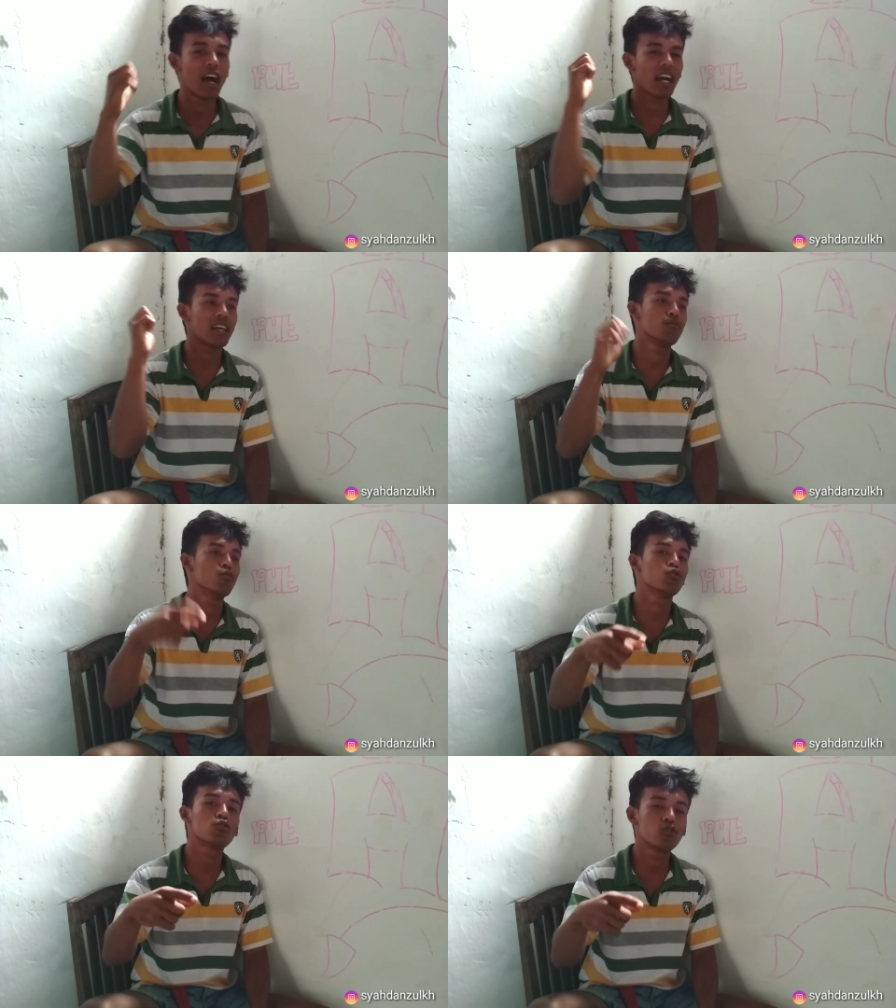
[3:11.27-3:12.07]
akan
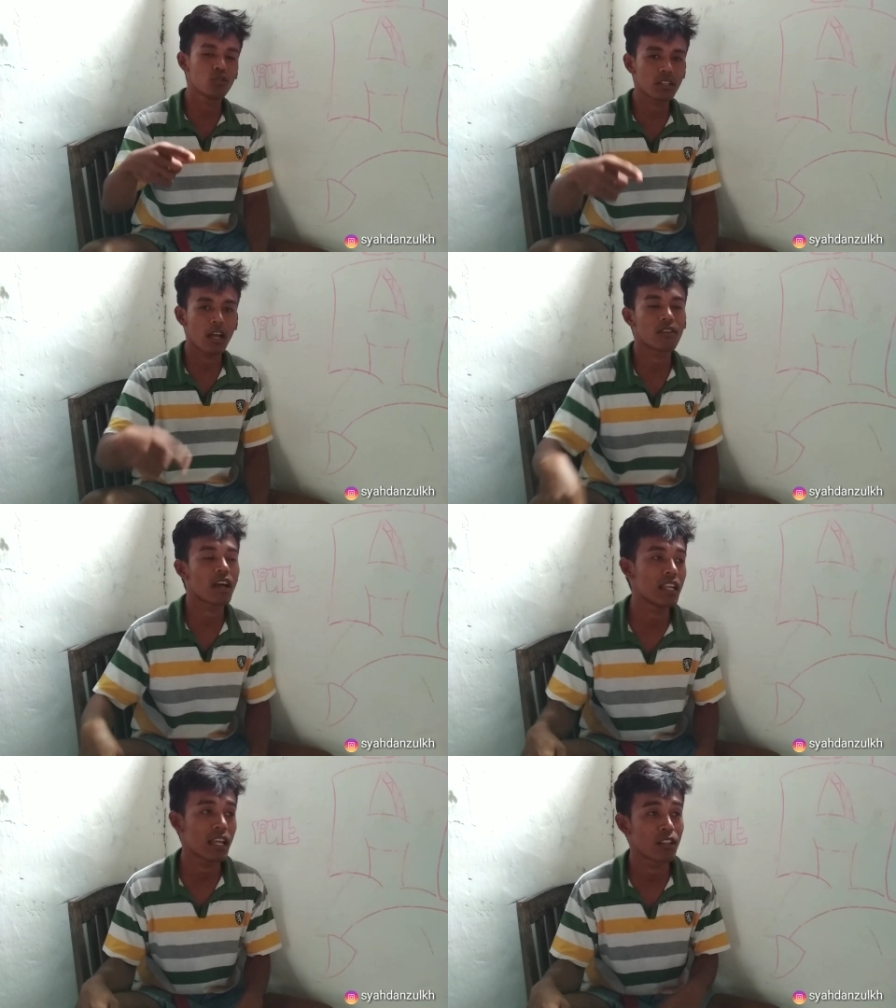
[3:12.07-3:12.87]
muncul kalau
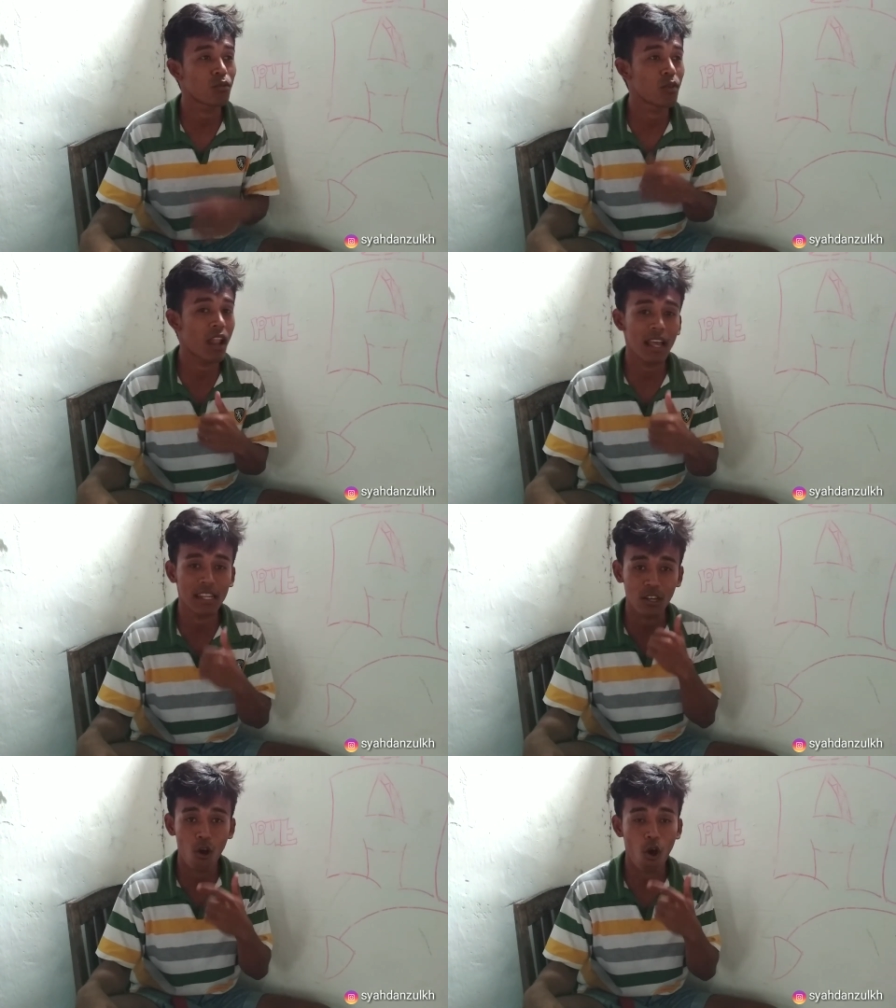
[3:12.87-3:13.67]
kalian to like,
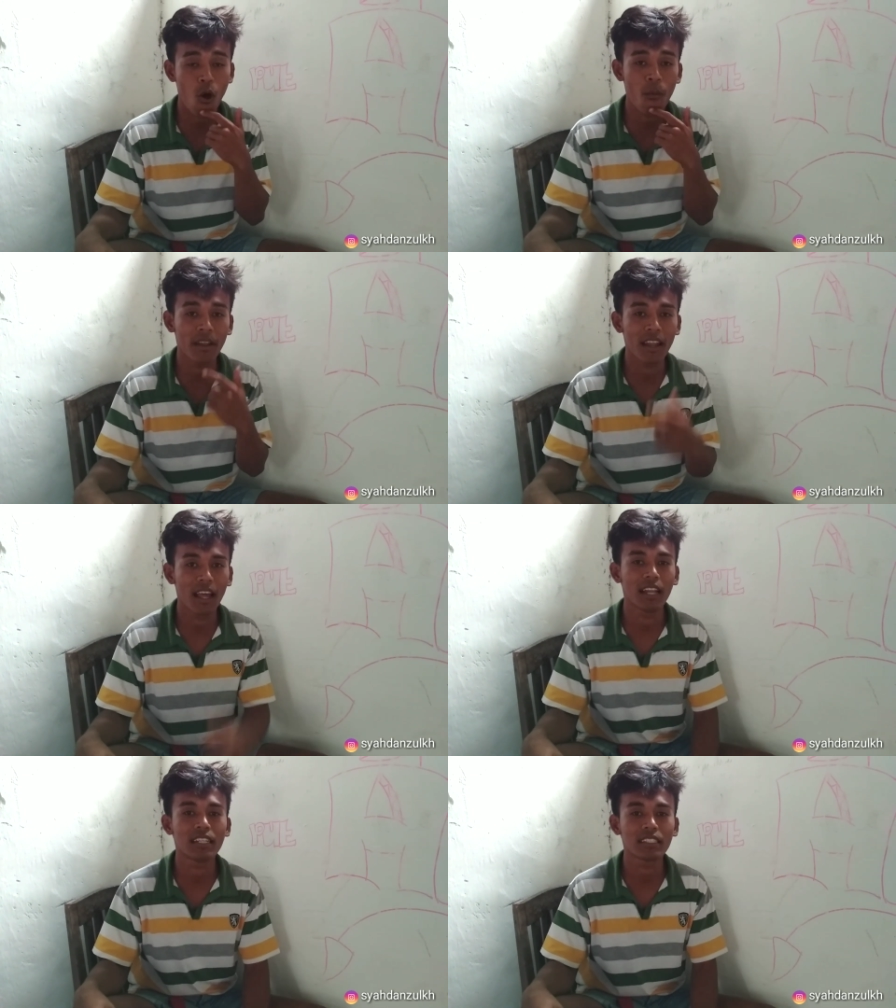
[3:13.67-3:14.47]
comment,
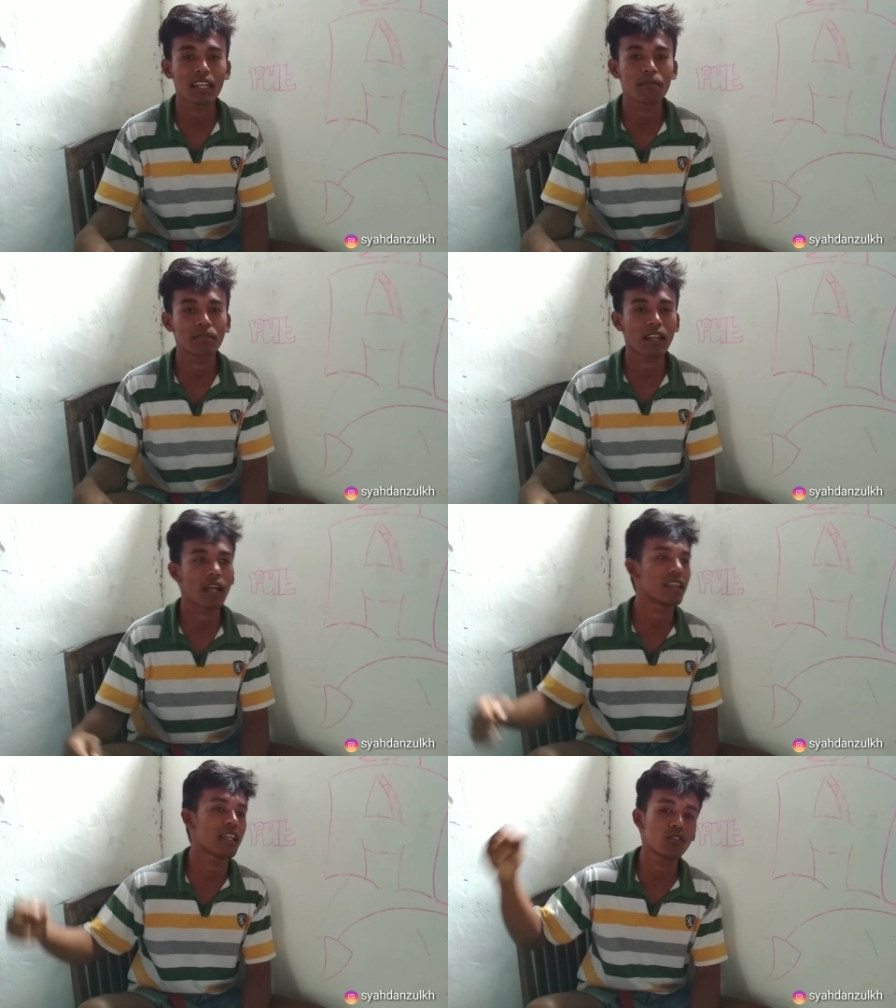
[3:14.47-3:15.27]
and
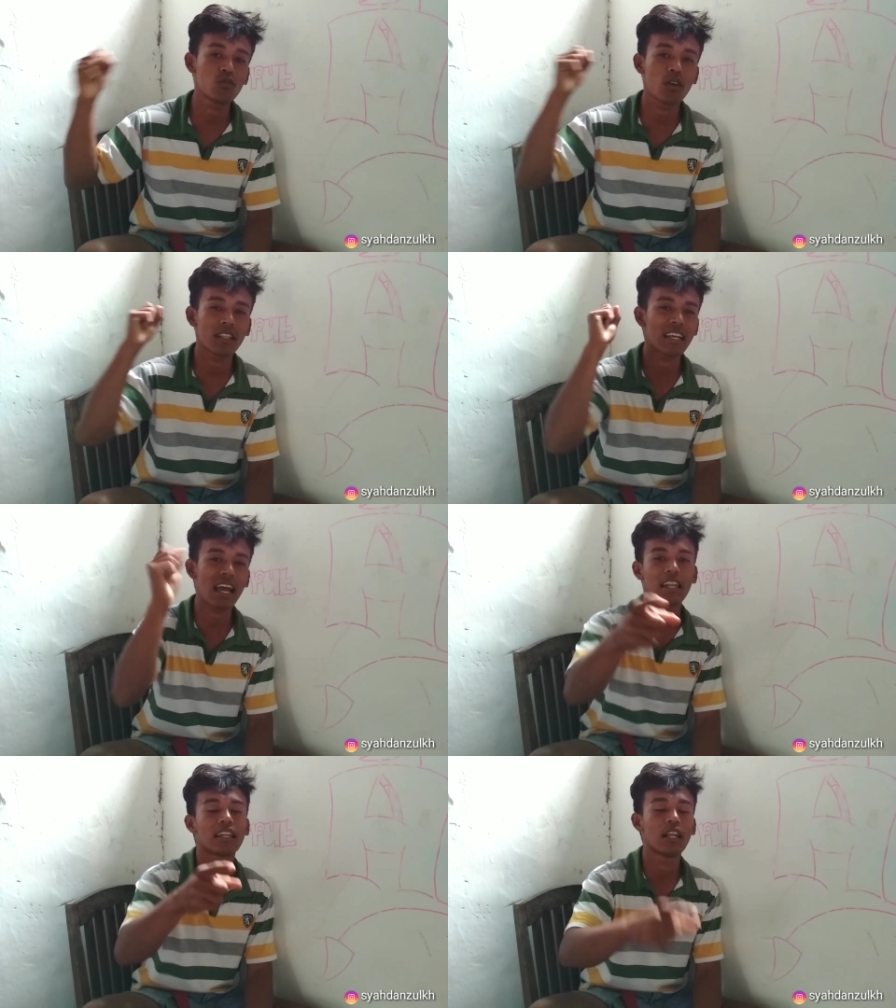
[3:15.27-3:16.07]
subscribe dan juga
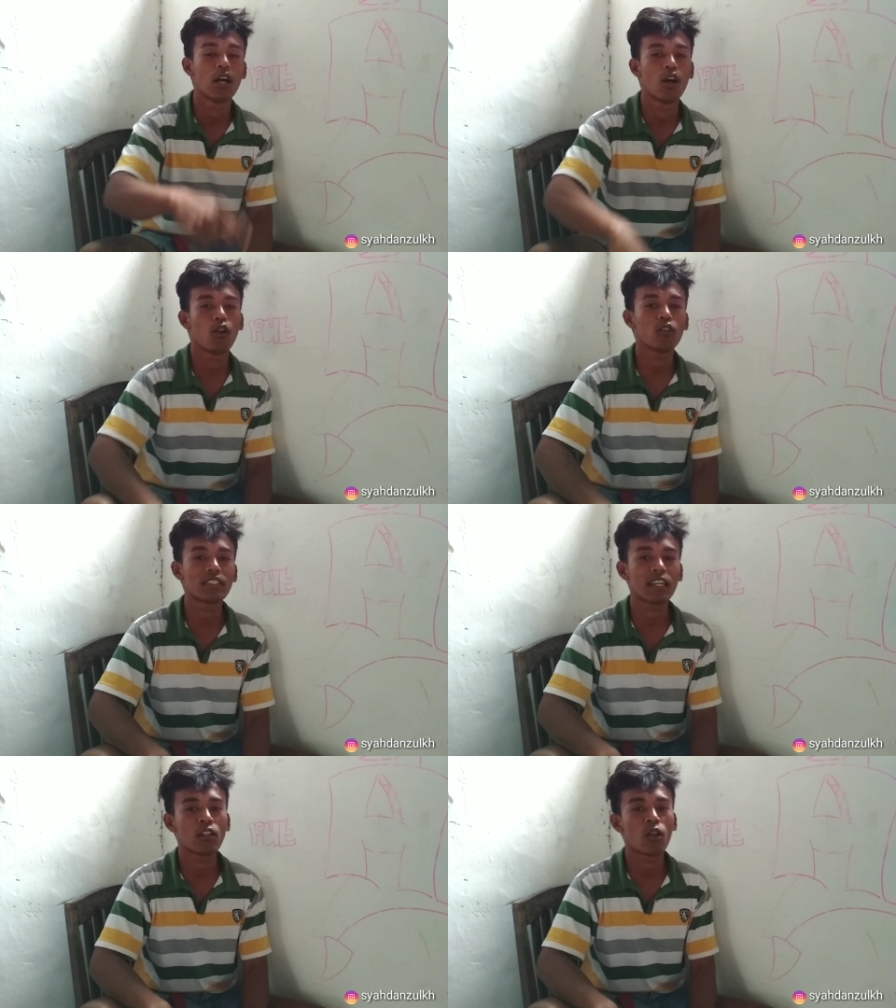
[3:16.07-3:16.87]
tekan
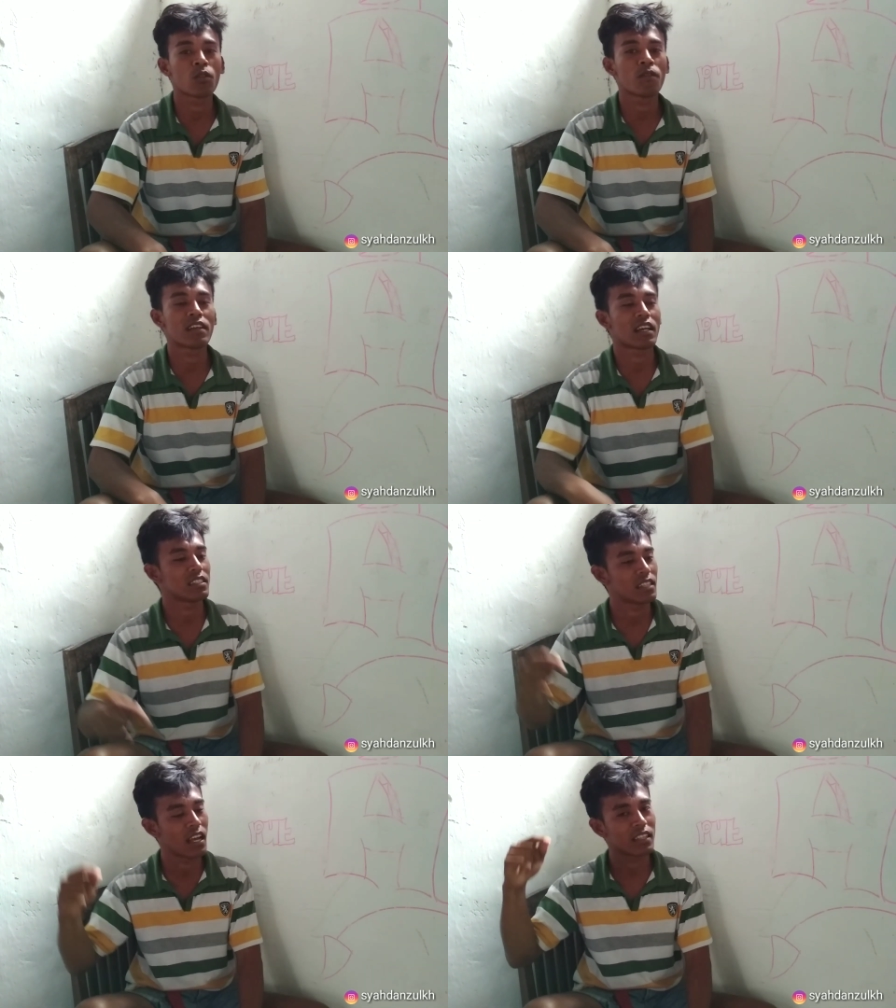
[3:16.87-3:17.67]
lonceng
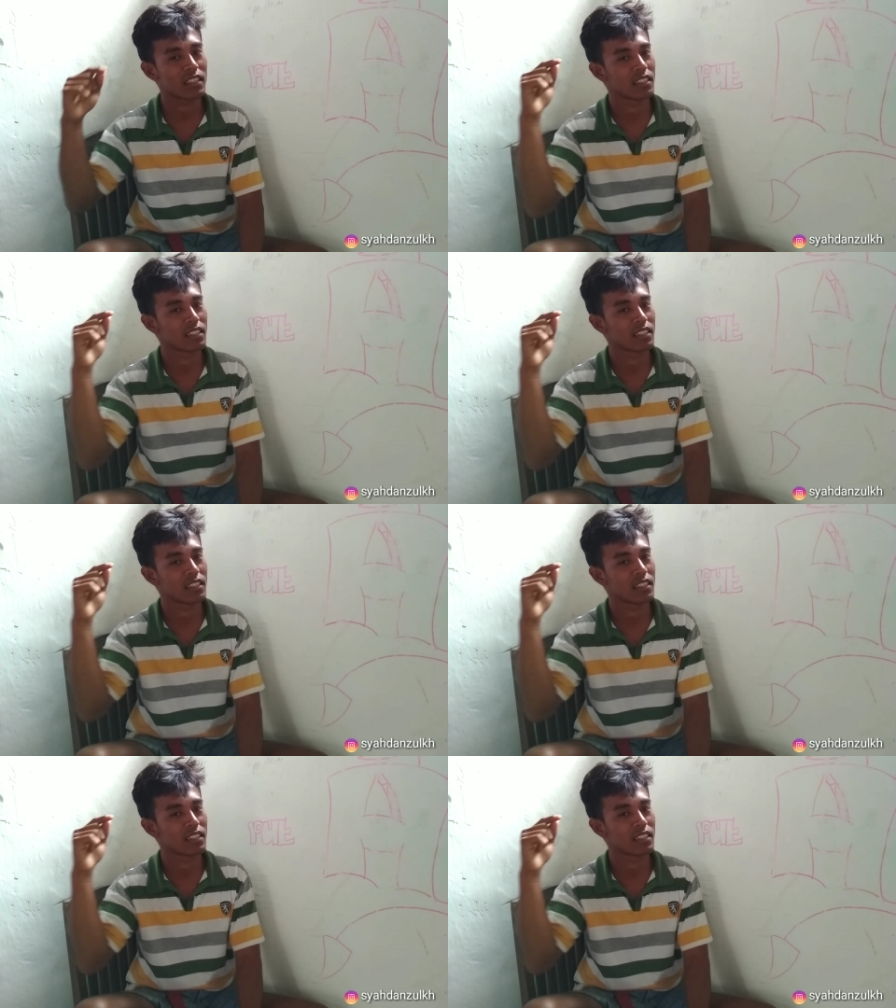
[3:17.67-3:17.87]
notifikasinya.